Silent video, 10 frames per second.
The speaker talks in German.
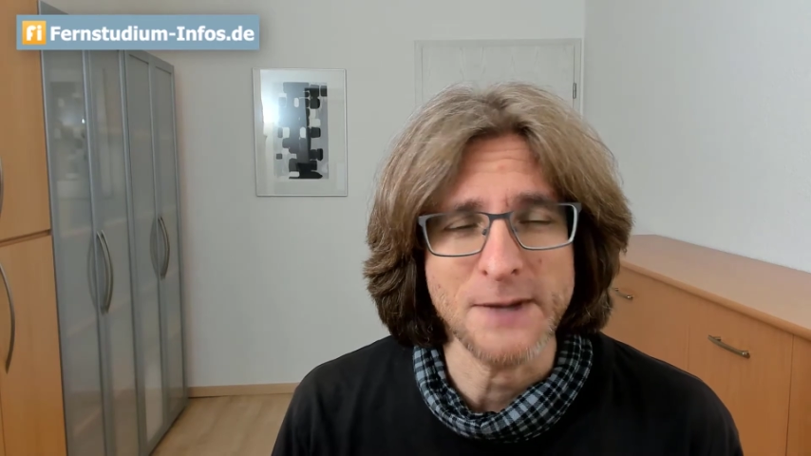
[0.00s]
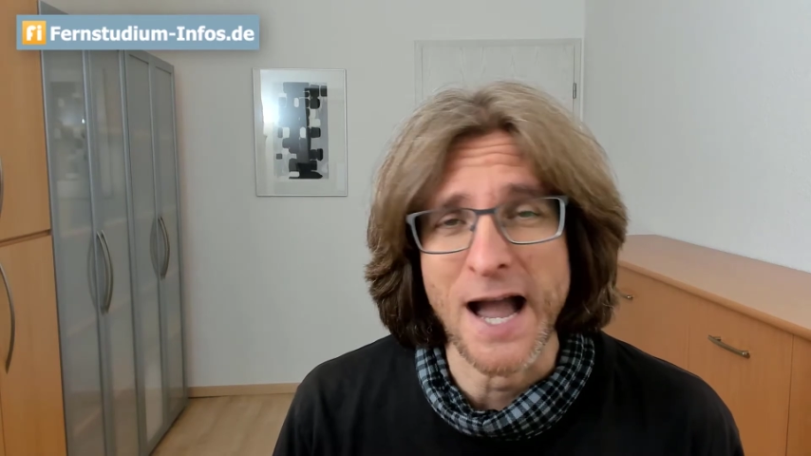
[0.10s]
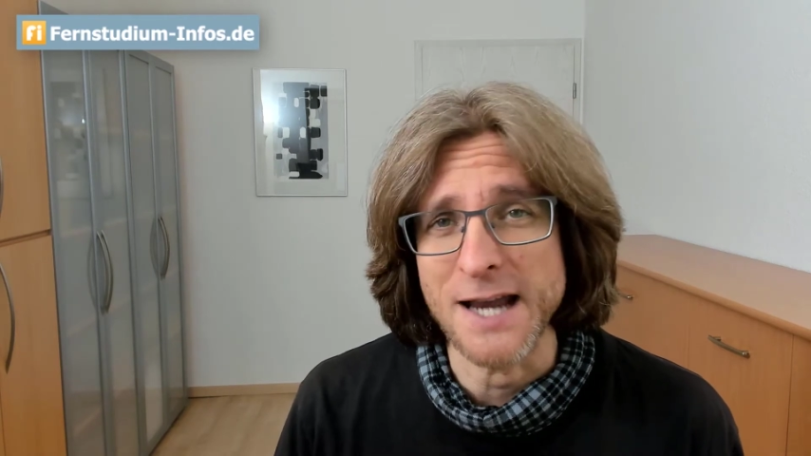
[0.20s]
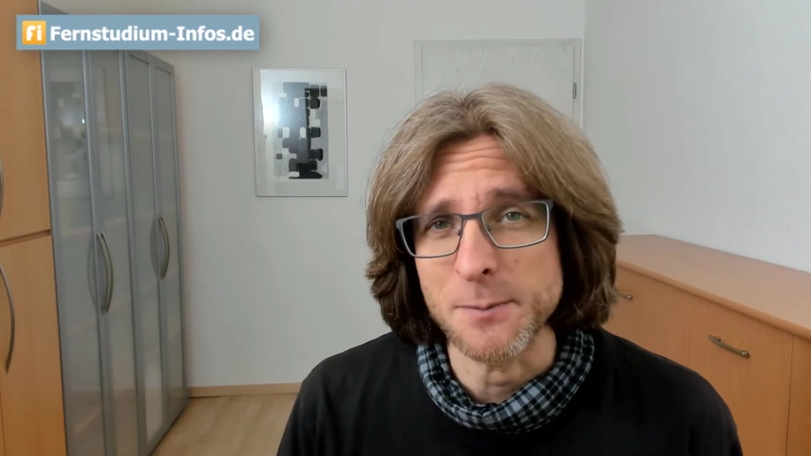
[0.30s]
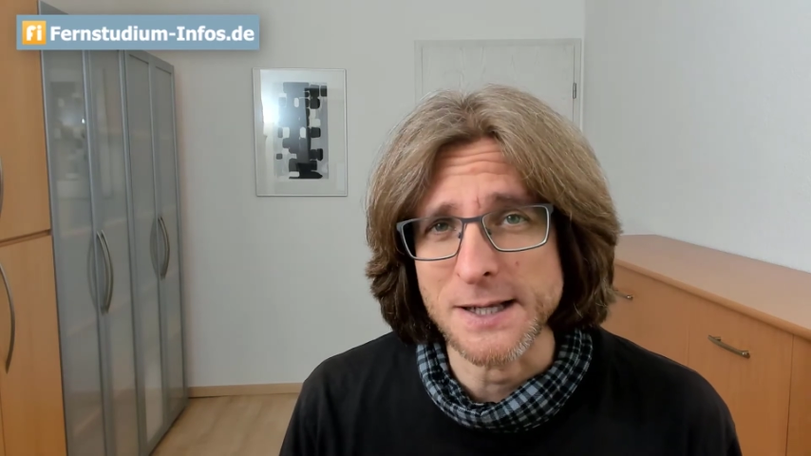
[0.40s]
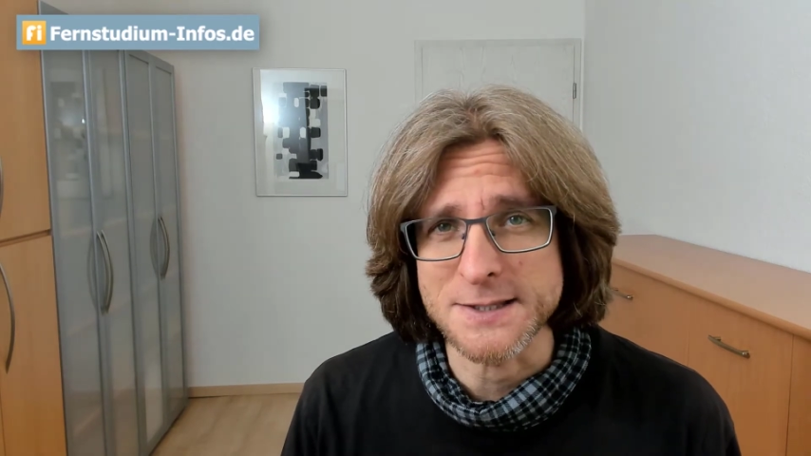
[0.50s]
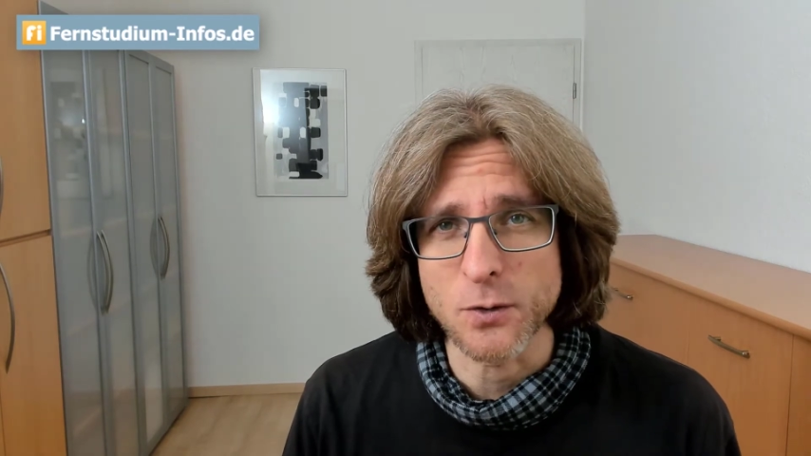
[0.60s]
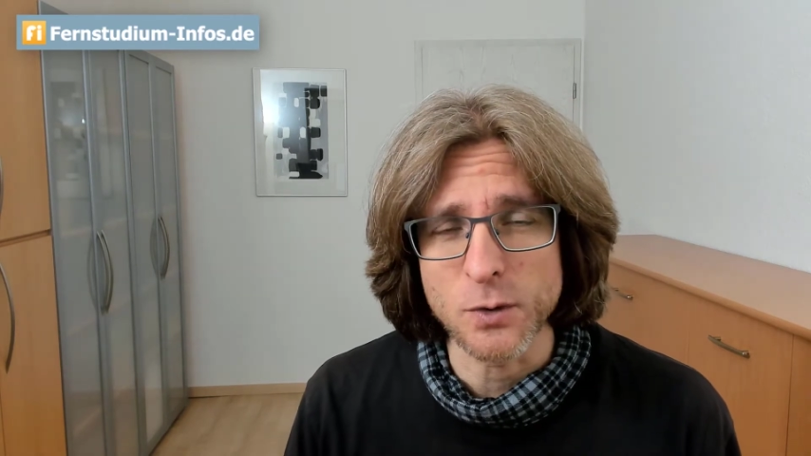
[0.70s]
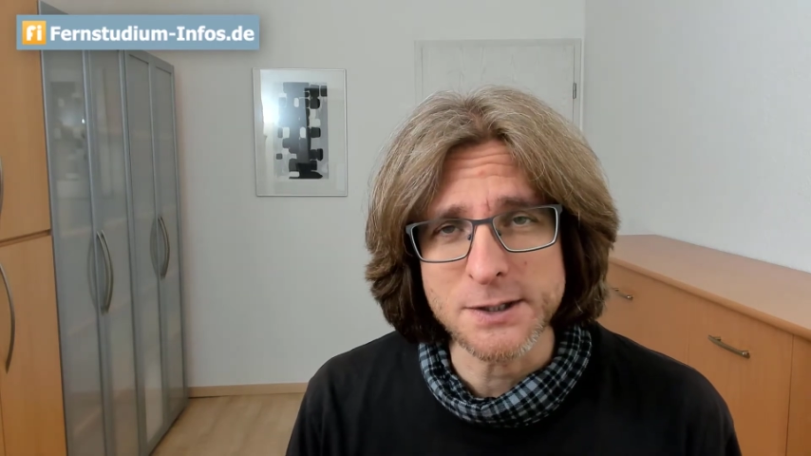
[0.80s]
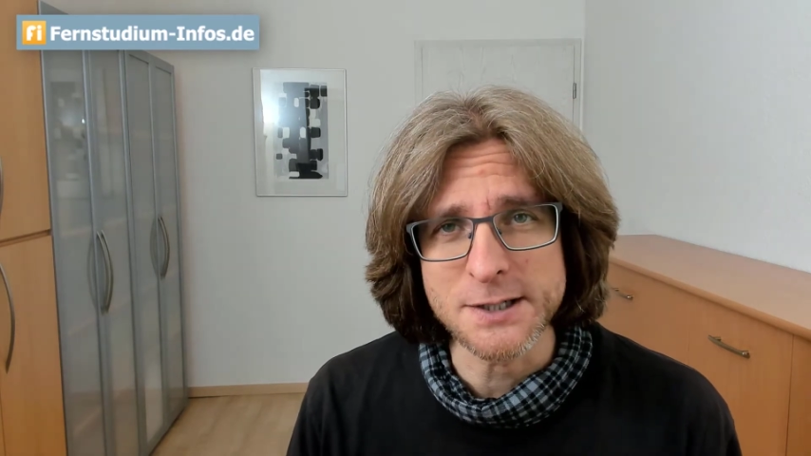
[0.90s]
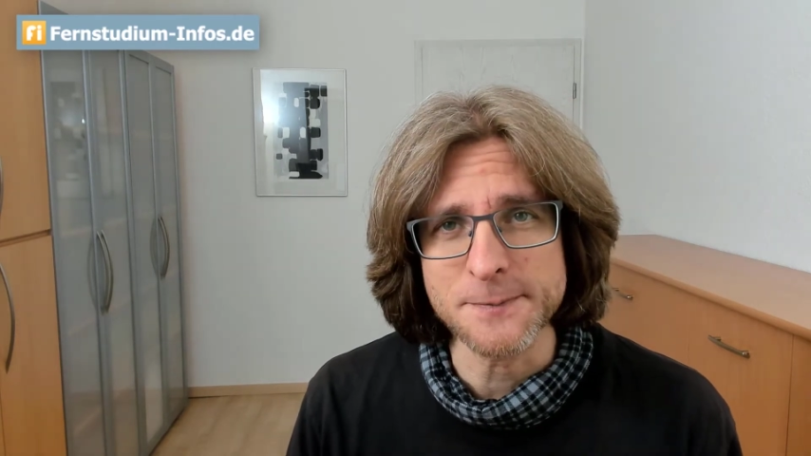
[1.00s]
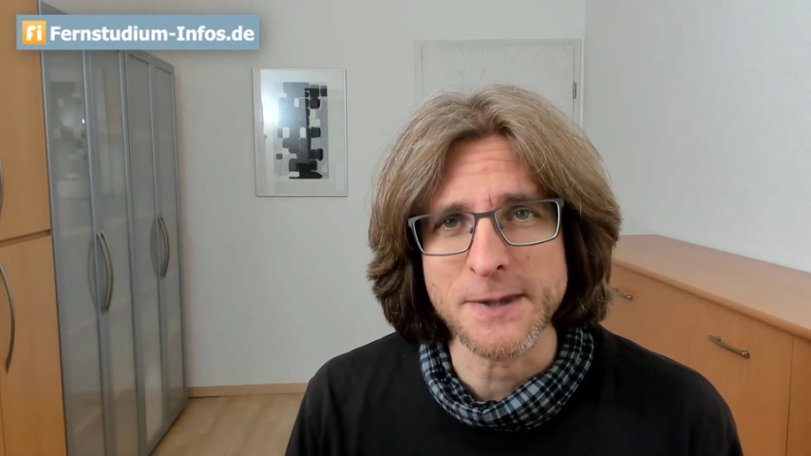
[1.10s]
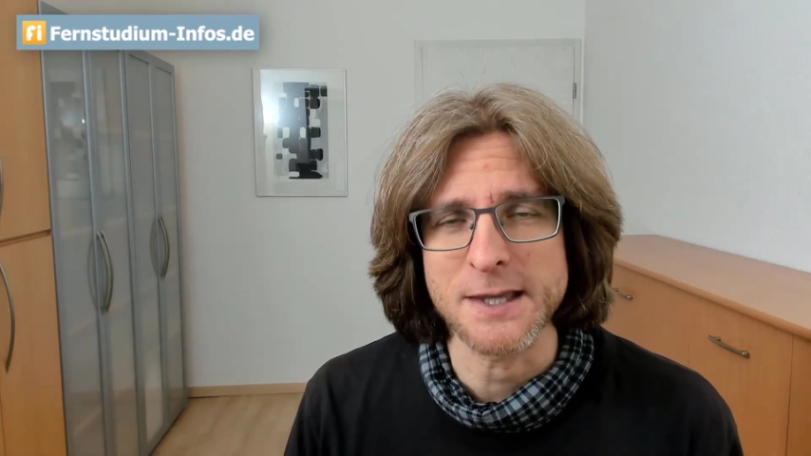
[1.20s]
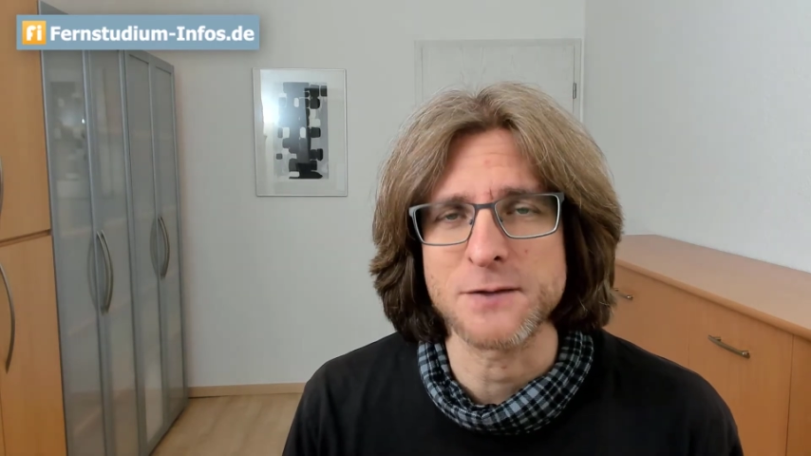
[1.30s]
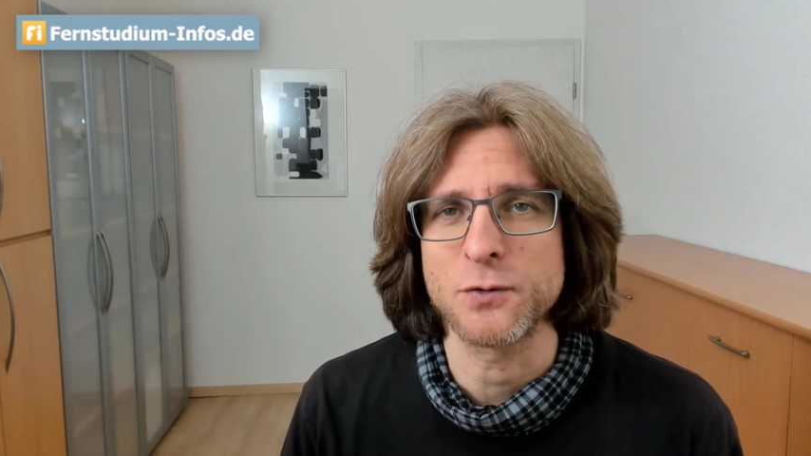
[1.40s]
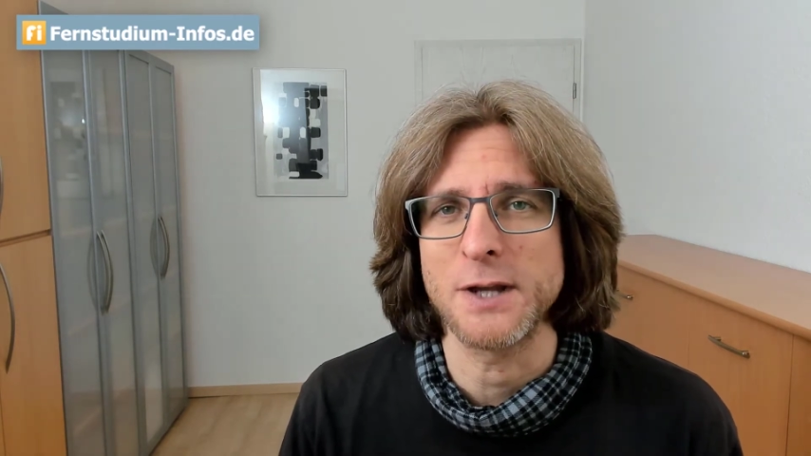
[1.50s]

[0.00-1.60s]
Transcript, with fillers: Einen Platz runter ging es für